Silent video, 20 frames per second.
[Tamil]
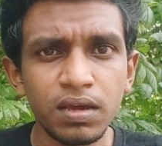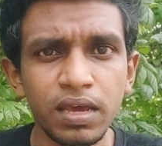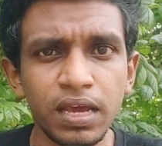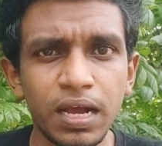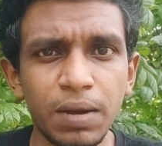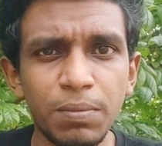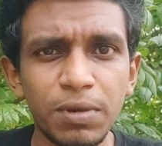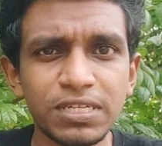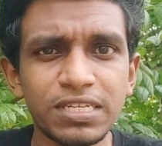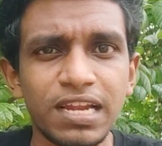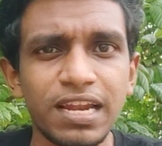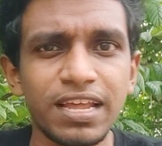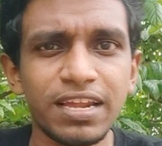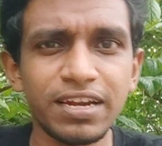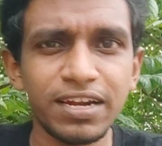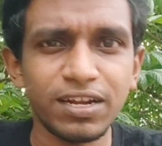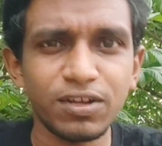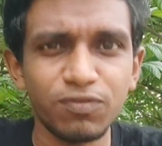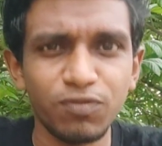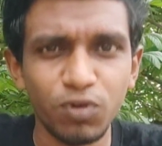எங்கள் அம்மா சில
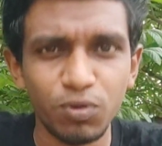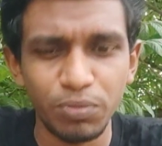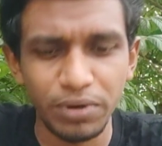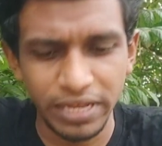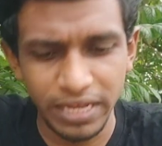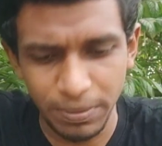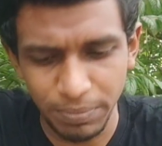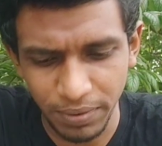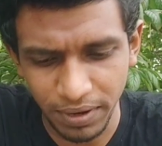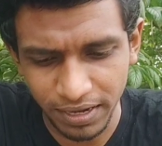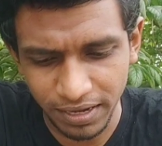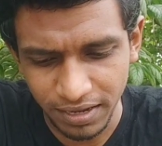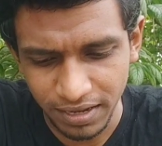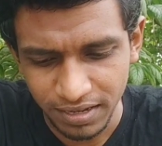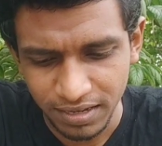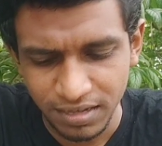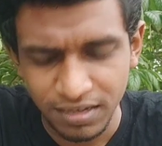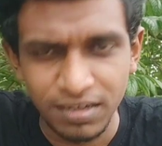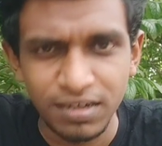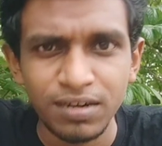நேரம் எனக்கு ஃபோன் பண்ணி கேட்பாங்க
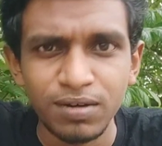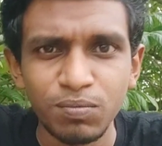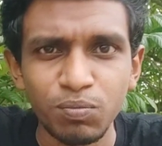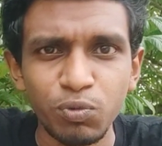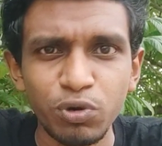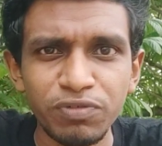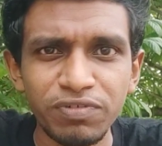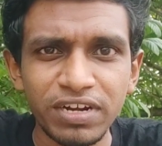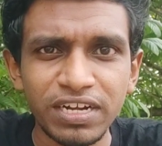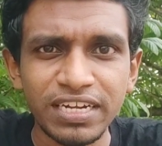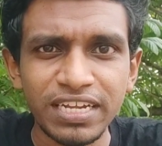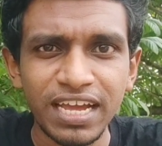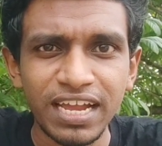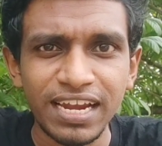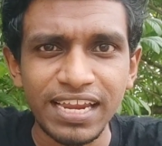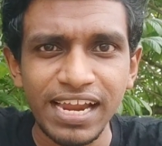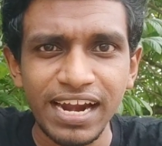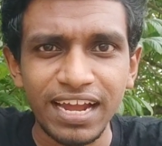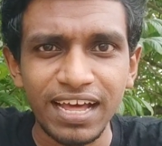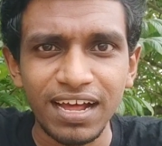முடி வெட்டினியா
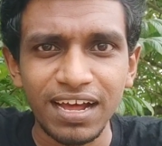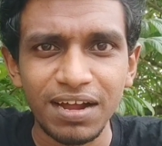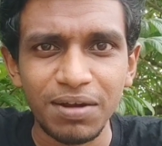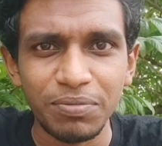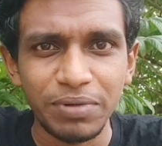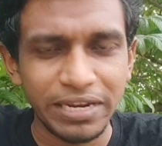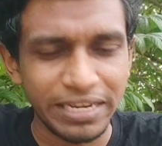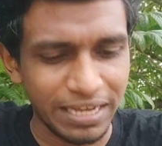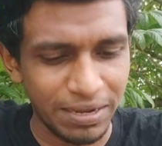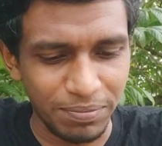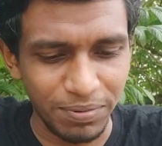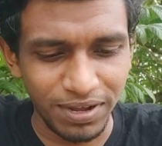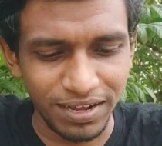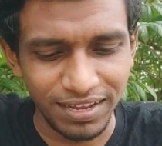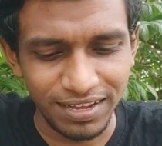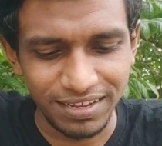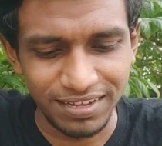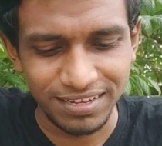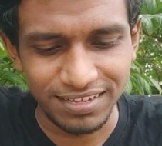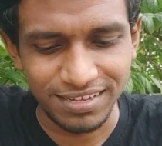இல்லையாடா அப்படின்னு
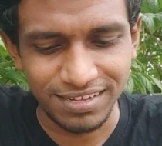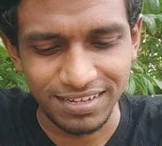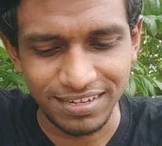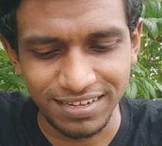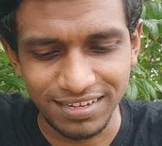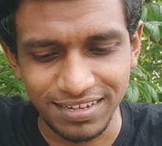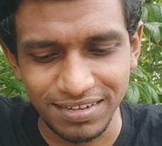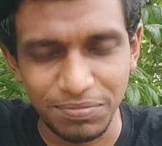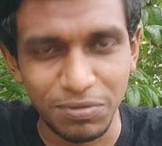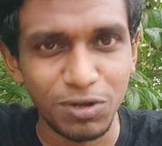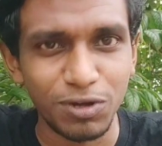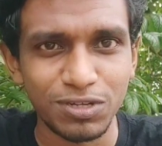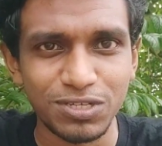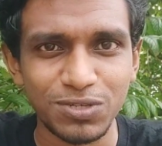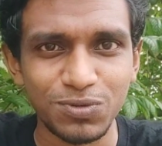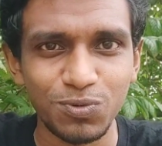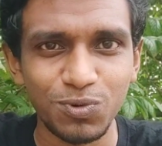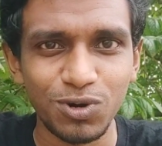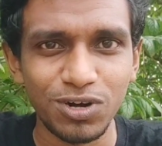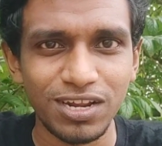கேட்பாங்க
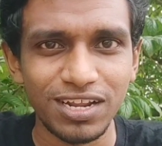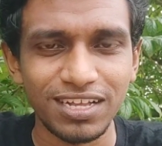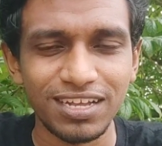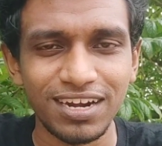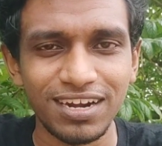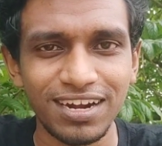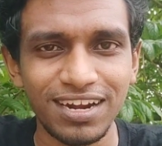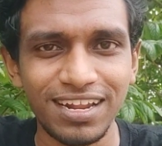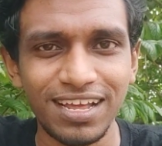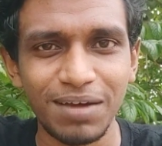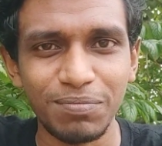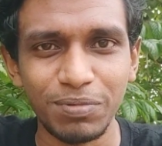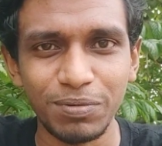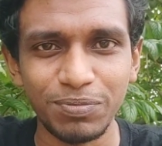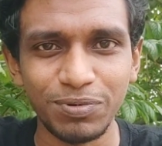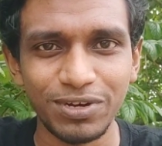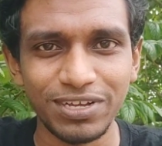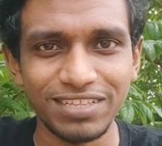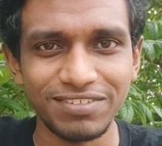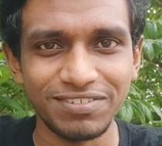பிகாஸ் ஊரில் இருக்கிறனால
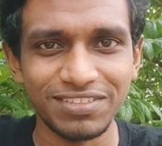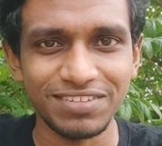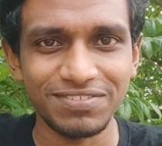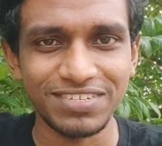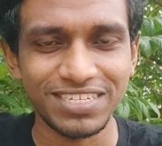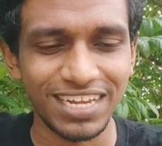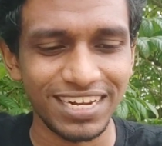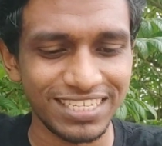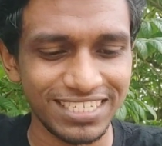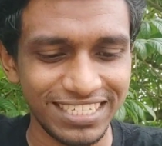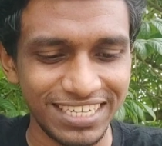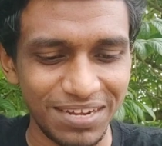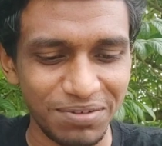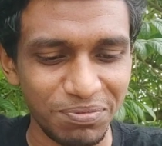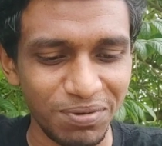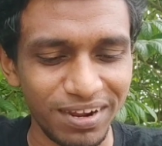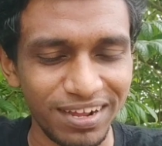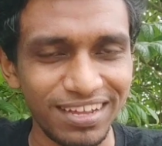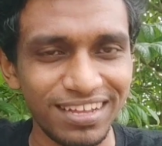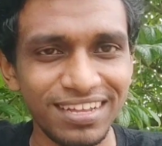அப்பப்போ இதை வந்து விசாரிச்சுட்டே
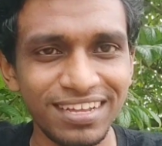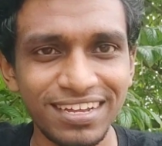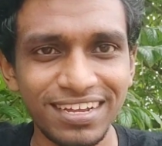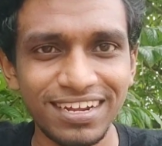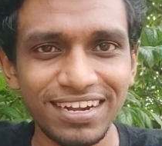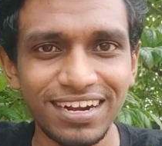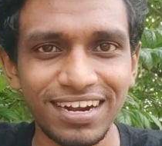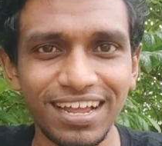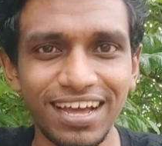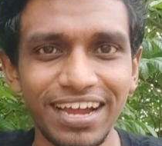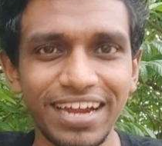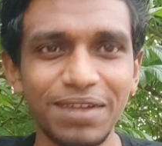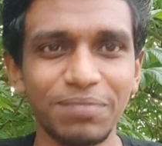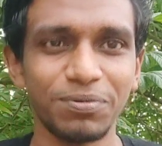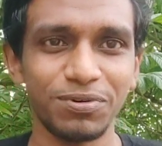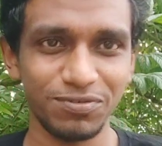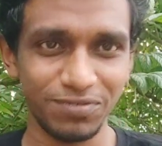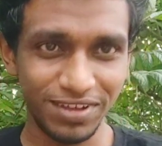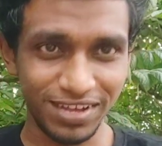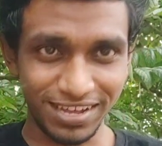இருப்பாங்க நான் என்ன
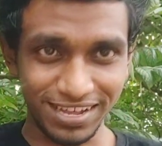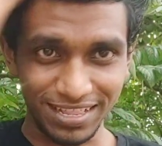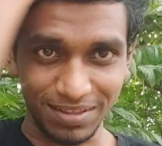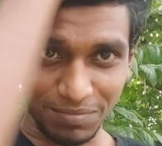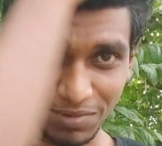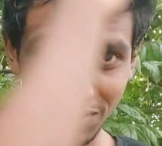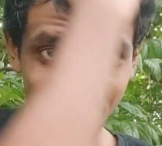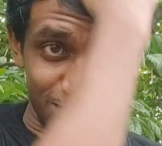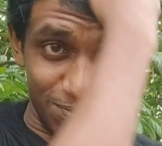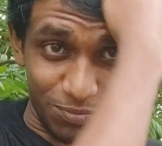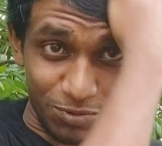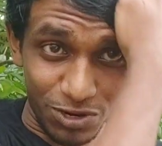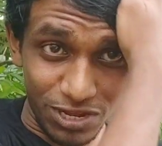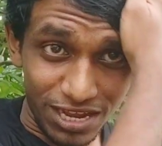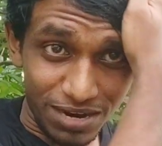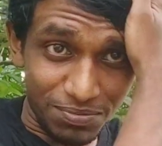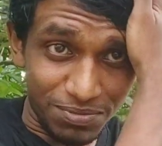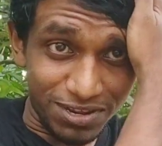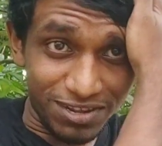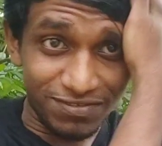பண்ணுவேன் இந்த மாதிரி
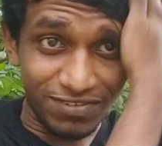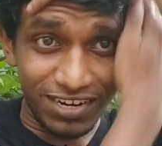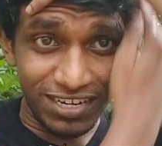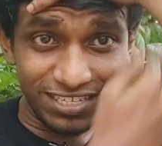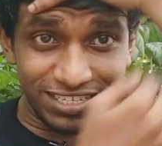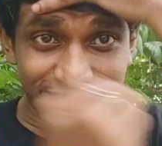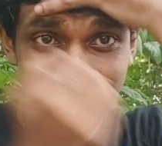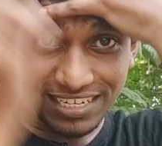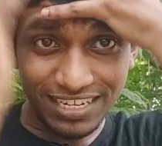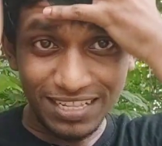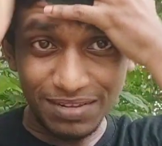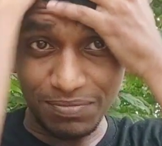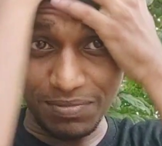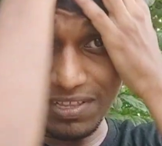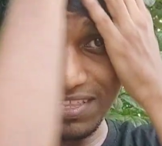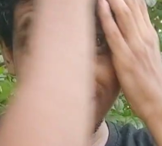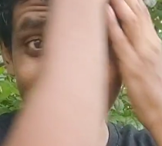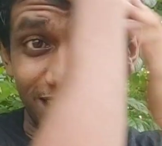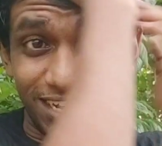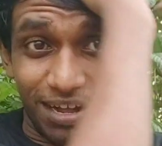முடியை இப்படி வலிச்சு இந்த
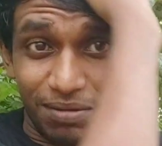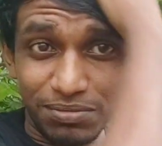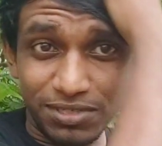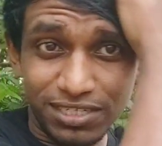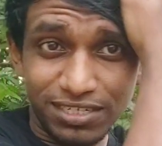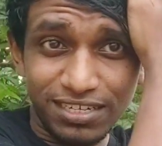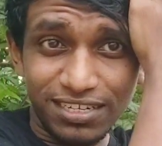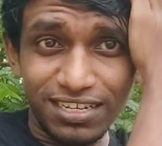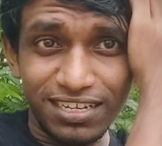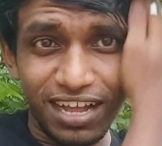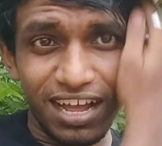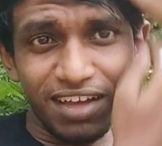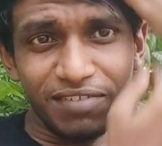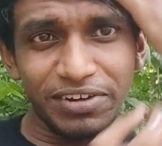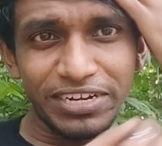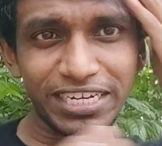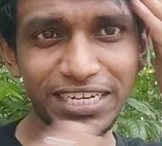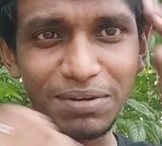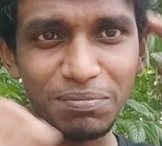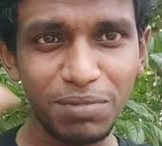மாதிரி காமிச்சிட்டு ஆ
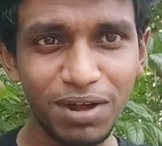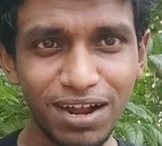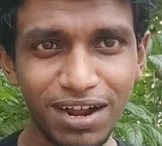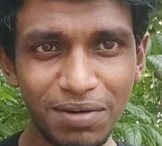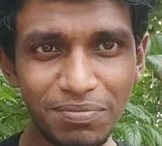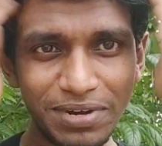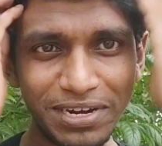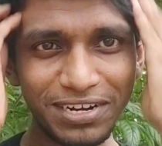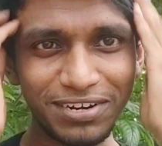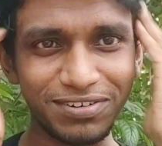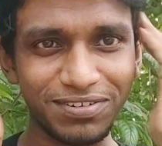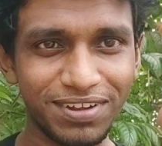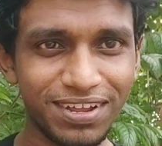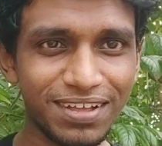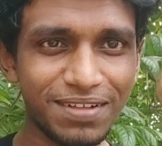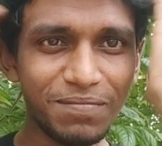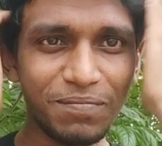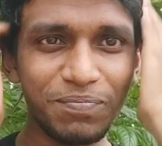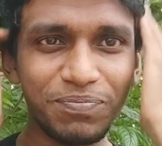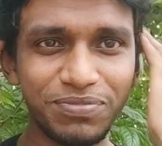வெட்டிட்டேம்மா
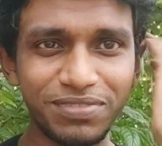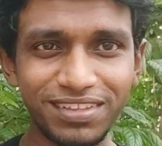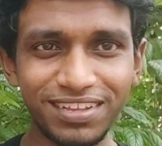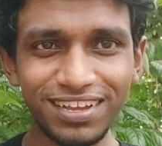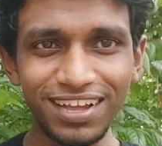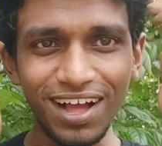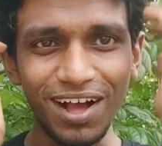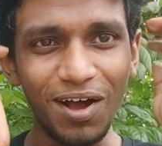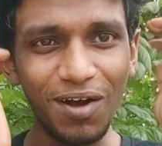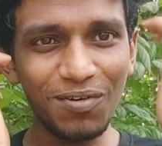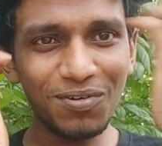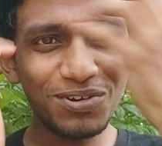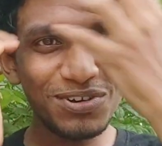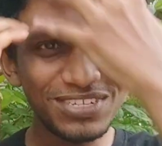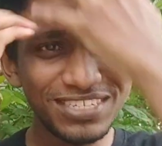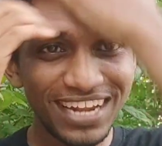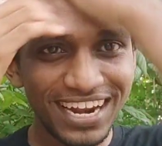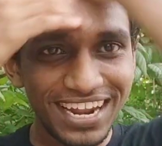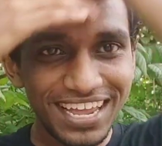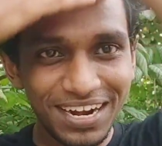அப்படின்றேன்
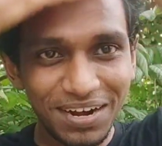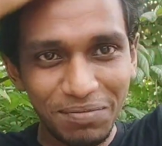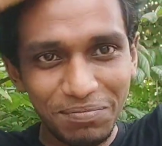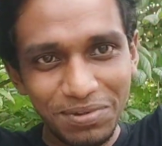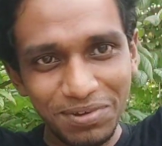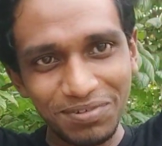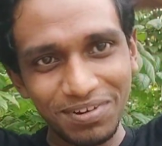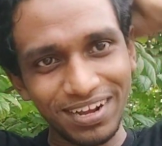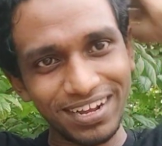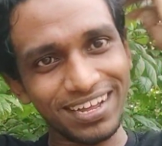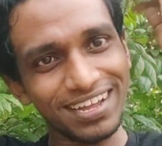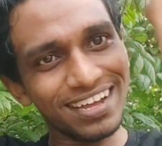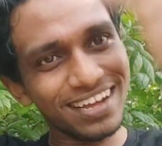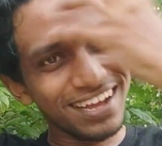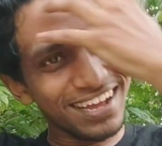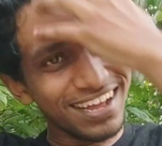அவங்களும் சில நேரம் நம்பிடுவாங்க